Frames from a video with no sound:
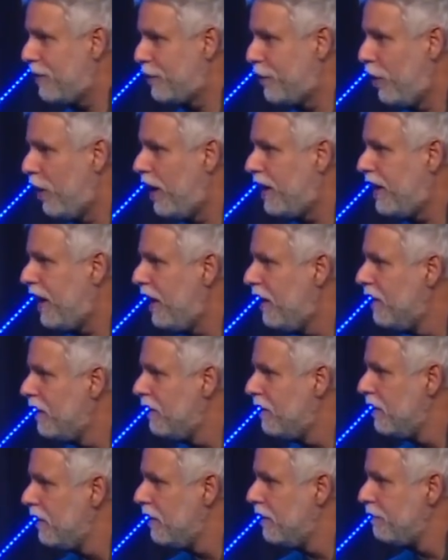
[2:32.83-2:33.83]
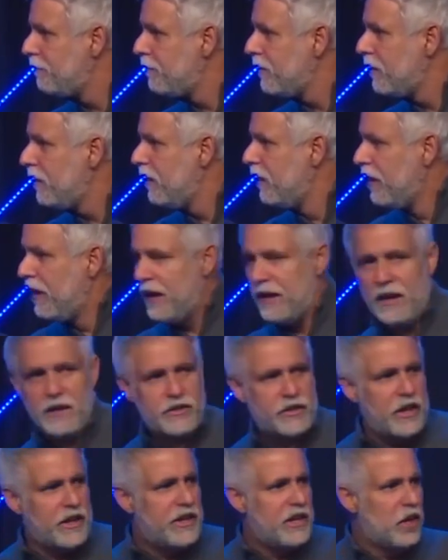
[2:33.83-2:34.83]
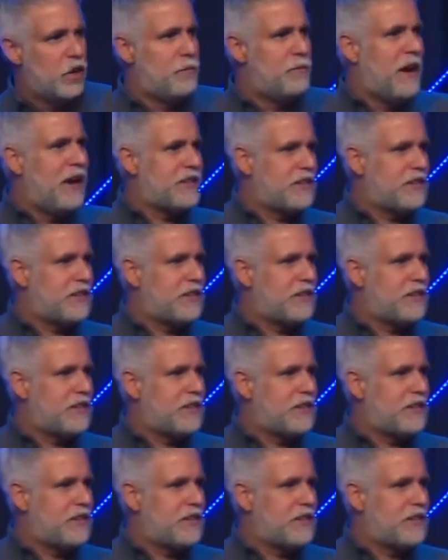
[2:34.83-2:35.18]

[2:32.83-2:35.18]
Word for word: lá fora, elas seriam